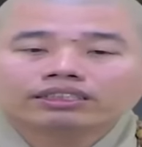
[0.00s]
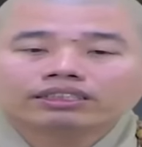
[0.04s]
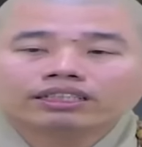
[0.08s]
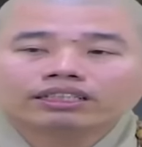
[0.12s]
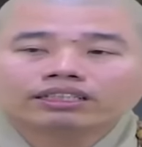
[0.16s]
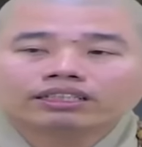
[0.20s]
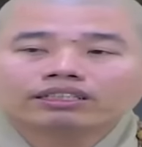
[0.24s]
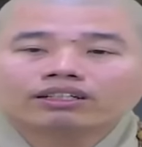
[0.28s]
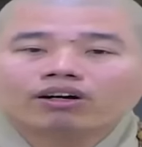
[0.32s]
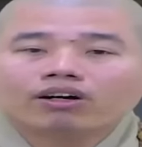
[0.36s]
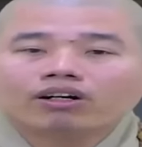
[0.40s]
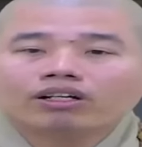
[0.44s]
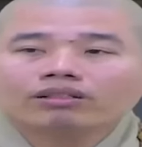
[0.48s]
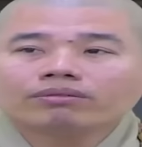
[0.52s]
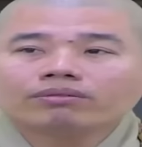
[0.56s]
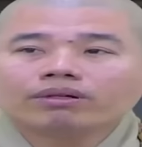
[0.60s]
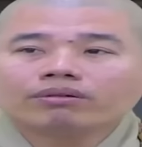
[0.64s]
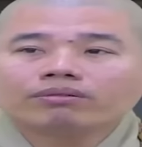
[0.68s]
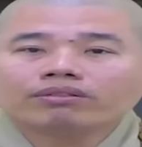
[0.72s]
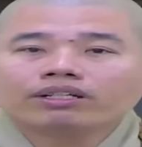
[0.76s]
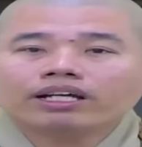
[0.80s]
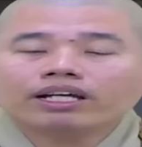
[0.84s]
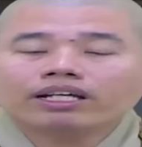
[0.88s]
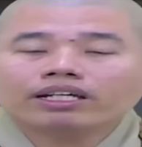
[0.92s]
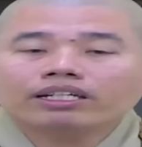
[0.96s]
à, coi
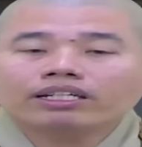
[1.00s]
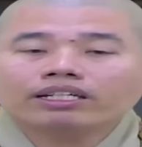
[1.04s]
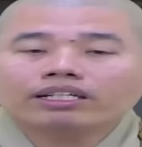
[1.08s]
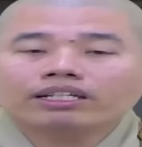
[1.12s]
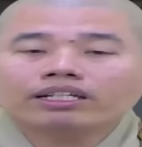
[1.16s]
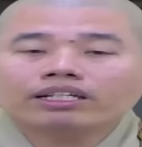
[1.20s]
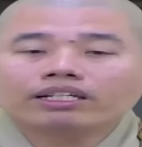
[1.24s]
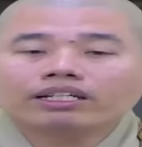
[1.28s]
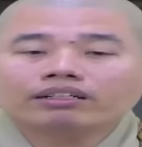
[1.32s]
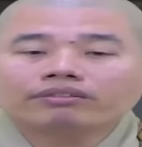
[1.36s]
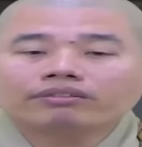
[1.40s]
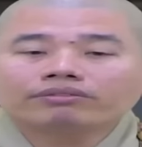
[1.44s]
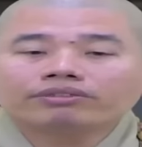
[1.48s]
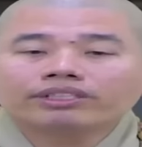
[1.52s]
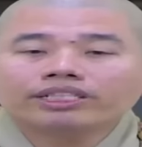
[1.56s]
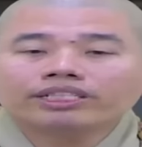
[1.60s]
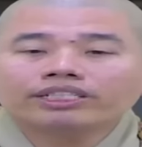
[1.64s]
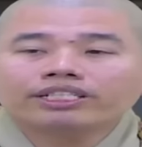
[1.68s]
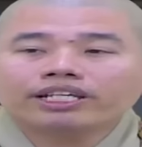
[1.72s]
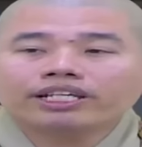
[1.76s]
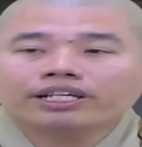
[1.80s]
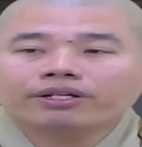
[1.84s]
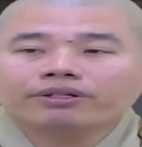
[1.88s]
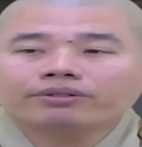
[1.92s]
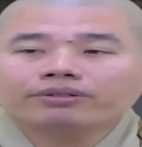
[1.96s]
một cái à,
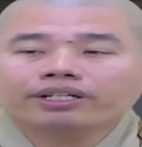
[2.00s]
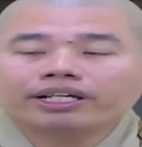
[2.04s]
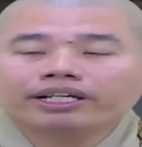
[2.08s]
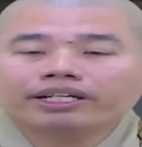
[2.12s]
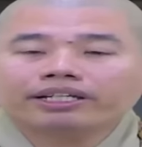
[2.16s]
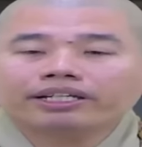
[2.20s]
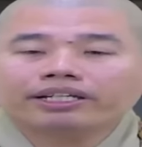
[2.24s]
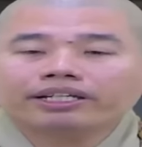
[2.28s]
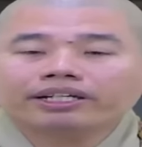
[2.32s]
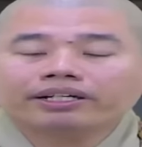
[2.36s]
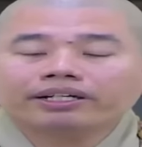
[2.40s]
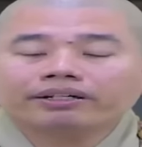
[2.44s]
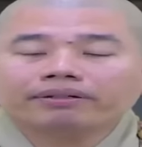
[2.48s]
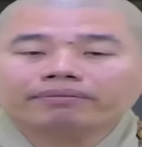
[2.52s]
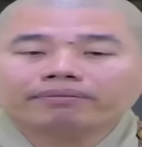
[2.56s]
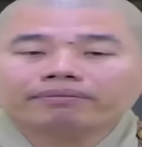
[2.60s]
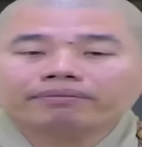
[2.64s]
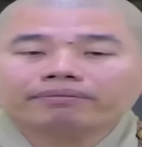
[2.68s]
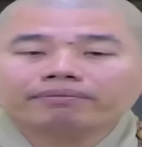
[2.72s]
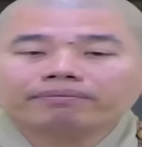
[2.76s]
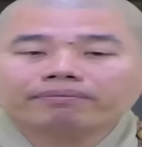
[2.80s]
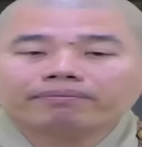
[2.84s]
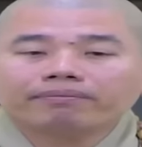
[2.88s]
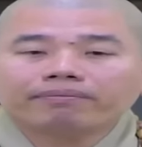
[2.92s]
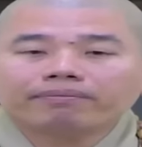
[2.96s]
video này
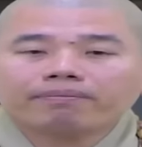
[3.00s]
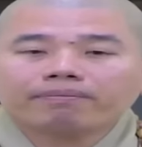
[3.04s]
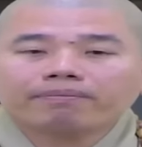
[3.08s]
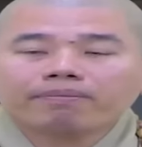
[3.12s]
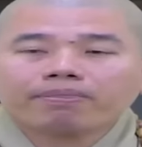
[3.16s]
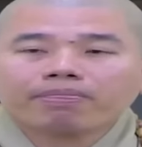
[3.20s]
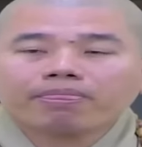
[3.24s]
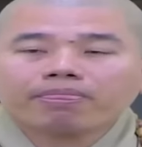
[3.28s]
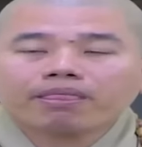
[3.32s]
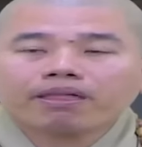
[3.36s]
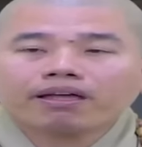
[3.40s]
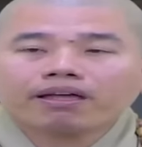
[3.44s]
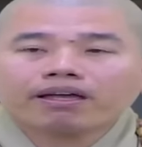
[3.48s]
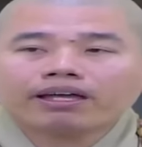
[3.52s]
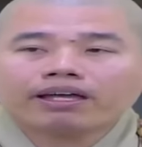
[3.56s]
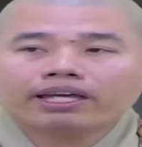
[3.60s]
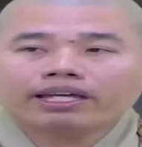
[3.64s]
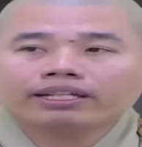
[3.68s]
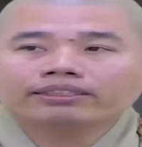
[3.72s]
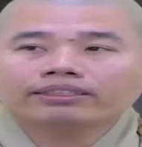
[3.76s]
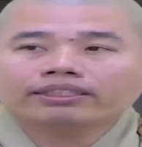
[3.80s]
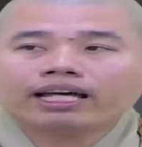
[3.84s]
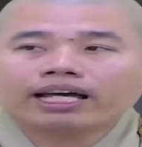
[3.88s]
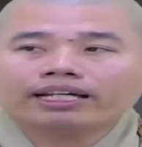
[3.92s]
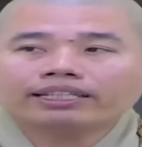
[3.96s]

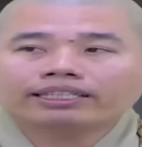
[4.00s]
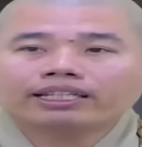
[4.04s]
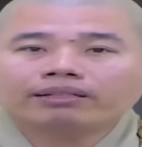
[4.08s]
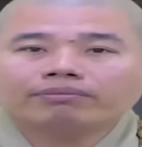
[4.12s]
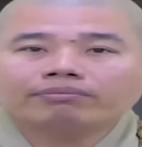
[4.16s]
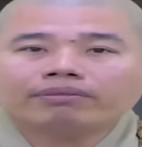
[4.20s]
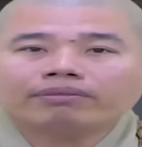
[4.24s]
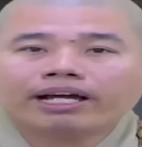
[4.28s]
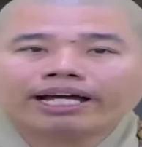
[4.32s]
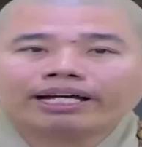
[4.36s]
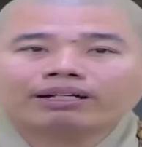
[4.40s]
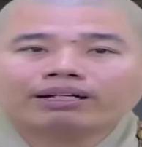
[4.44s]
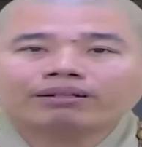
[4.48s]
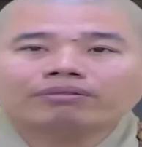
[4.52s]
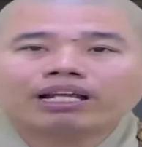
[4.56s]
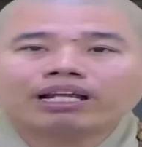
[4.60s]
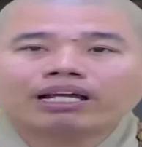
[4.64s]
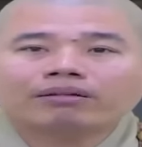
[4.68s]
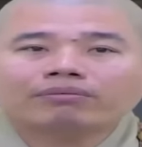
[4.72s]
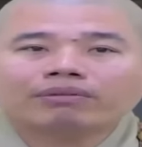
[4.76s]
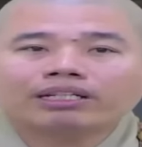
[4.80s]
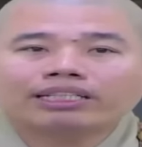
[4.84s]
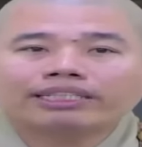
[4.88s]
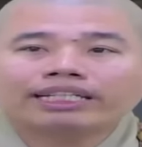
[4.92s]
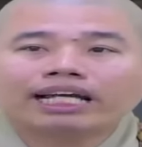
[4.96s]
hiện tại trên mạng cũng
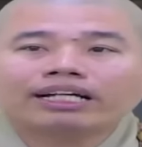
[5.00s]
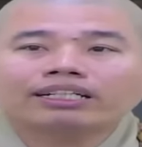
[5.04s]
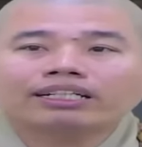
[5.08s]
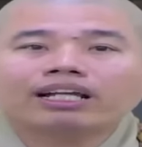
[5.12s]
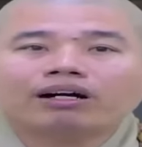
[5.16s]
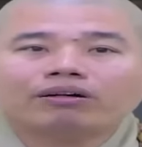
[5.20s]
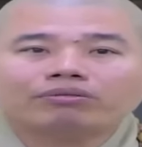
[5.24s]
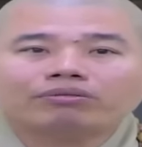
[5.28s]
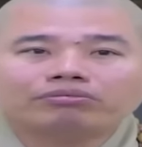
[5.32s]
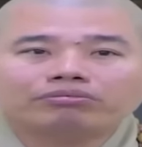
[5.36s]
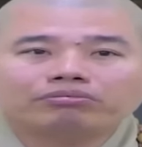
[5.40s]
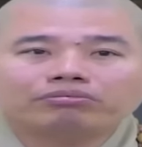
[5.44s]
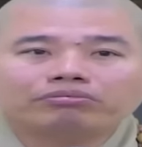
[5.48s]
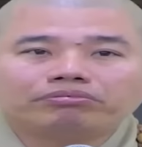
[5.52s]
đang bị chấn động